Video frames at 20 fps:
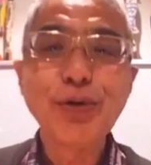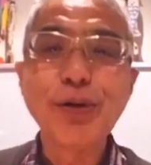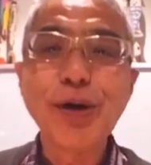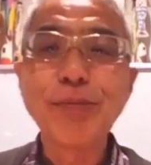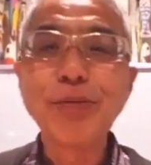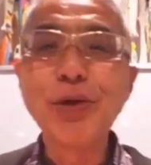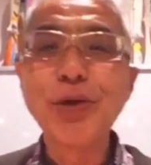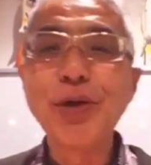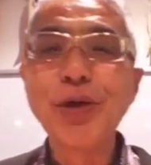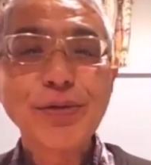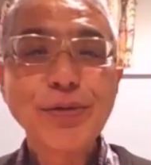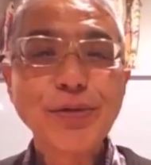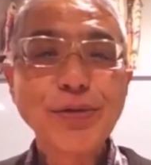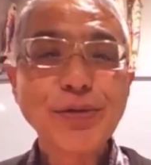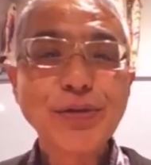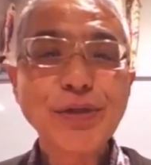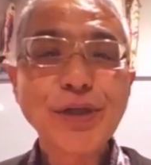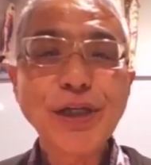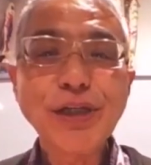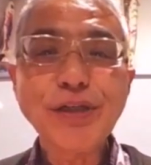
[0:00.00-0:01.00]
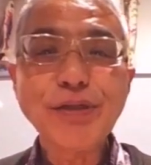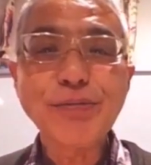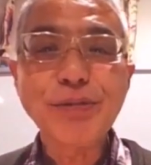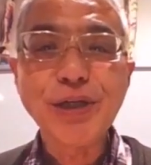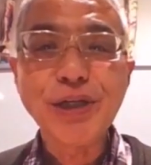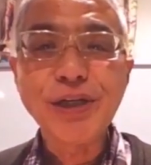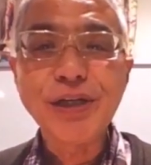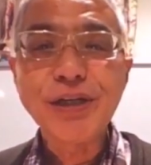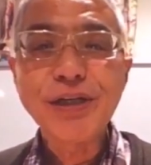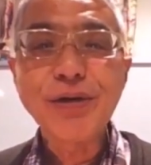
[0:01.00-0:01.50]
今日はもうこういう設
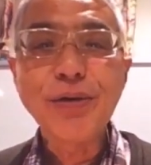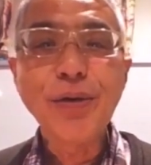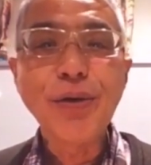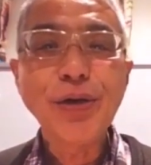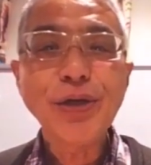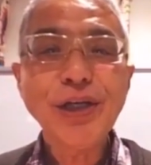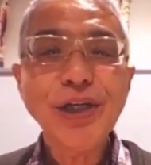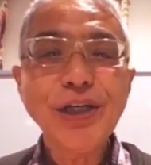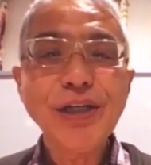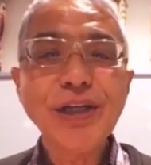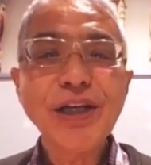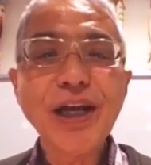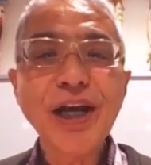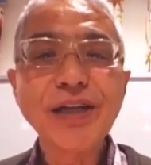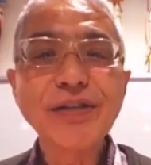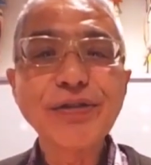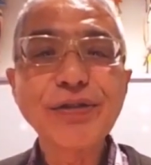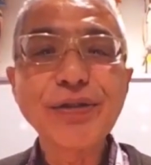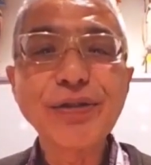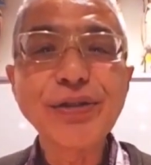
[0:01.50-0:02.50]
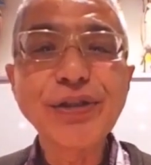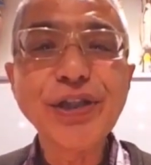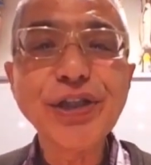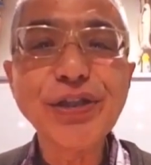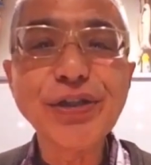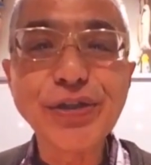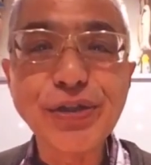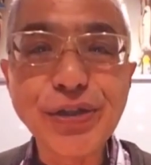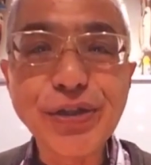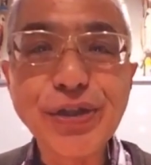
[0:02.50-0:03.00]
備、コーヒーに関する
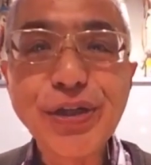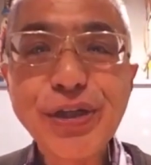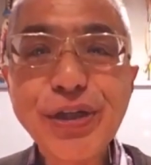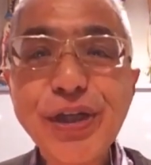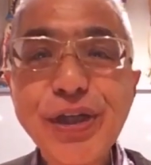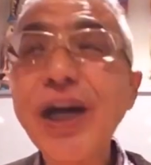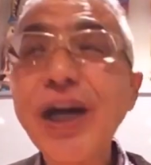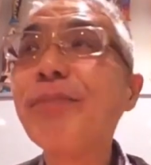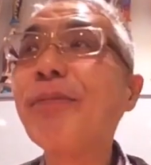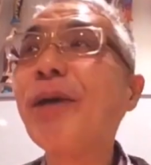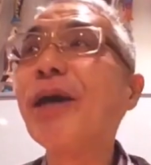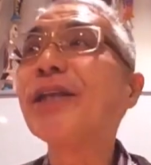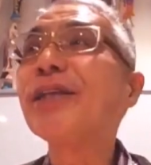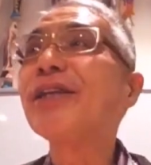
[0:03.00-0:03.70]
器具が